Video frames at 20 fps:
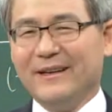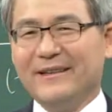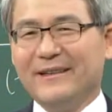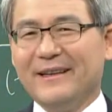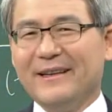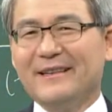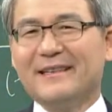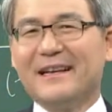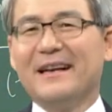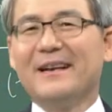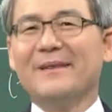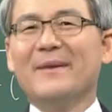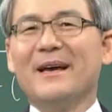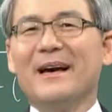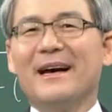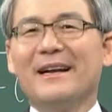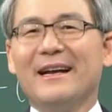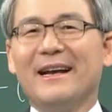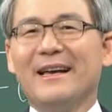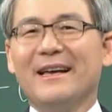내 삶의
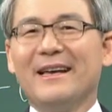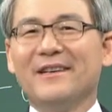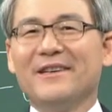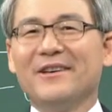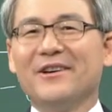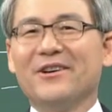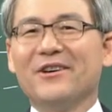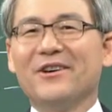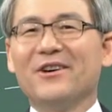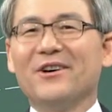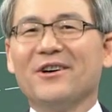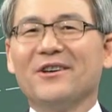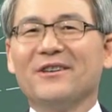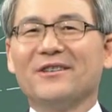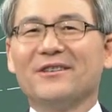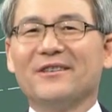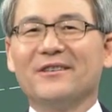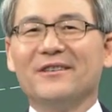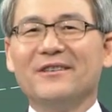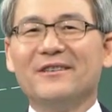하나의
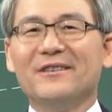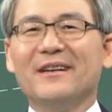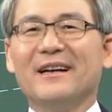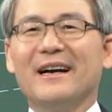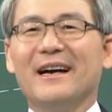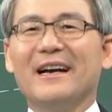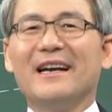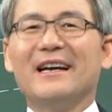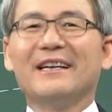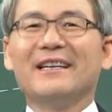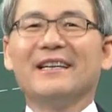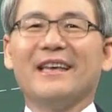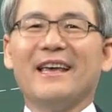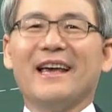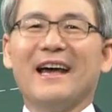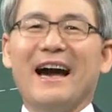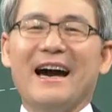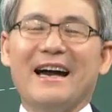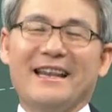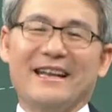영역들을
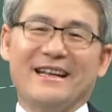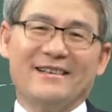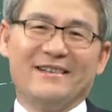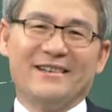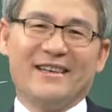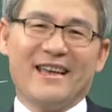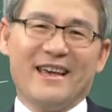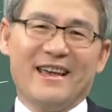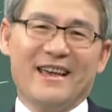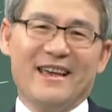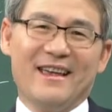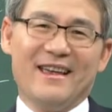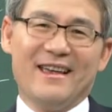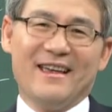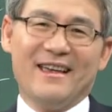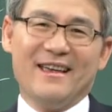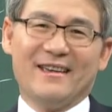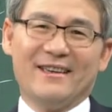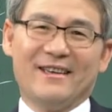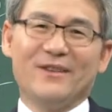하나님께 아뢰는 게
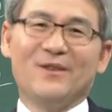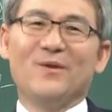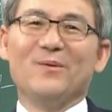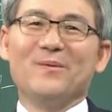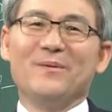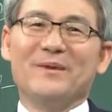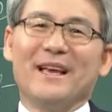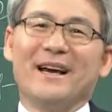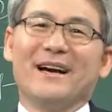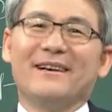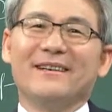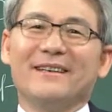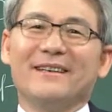기도입니다.